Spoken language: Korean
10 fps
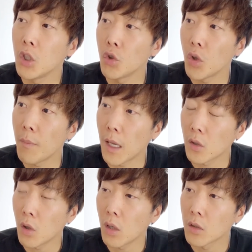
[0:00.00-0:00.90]
이슈에
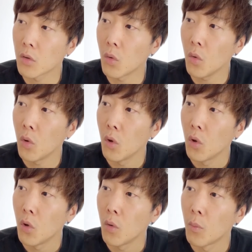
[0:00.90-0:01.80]
맞춰 가지고
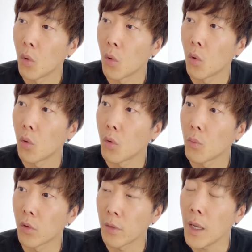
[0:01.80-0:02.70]

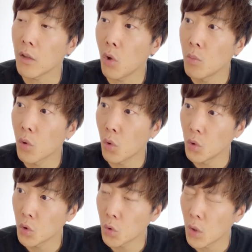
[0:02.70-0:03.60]
뭐, 뭐 스마트홈을
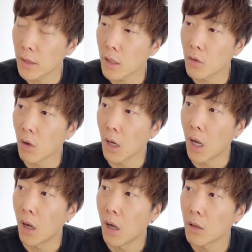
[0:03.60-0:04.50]

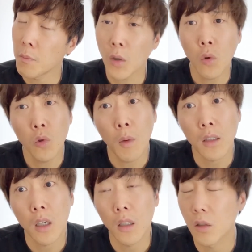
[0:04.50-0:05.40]
컨트롤한다던가 스마트홈도
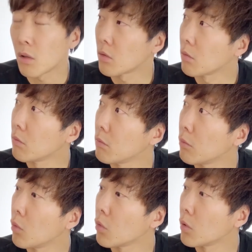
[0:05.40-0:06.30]
마찬가지겠죠.
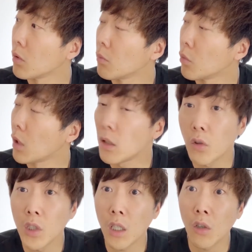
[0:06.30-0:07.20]
뭐, 뭐
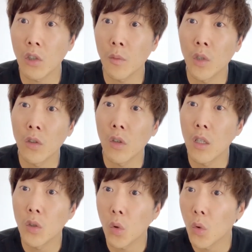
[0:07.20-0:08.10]
레이턴시가
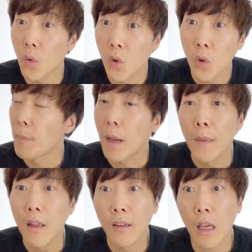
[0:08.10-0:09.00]
0.001초
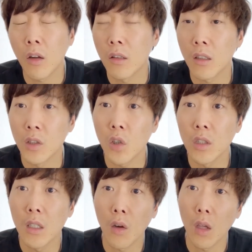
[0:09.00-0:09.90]
100ms 가
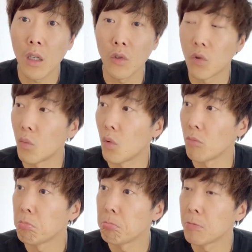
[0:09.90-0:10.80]
늦어진다고 해가지고
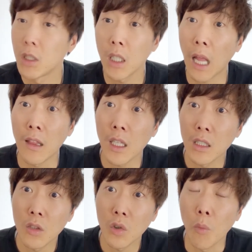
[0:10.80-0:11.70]
뭐 크게
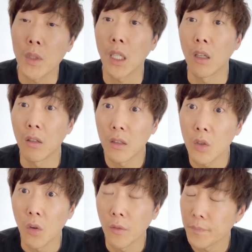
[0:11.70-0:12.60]
달라지는 건 없잖아요.
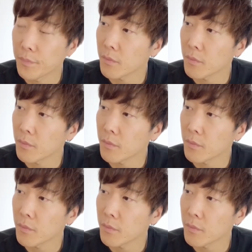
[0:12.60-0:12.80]
그죠?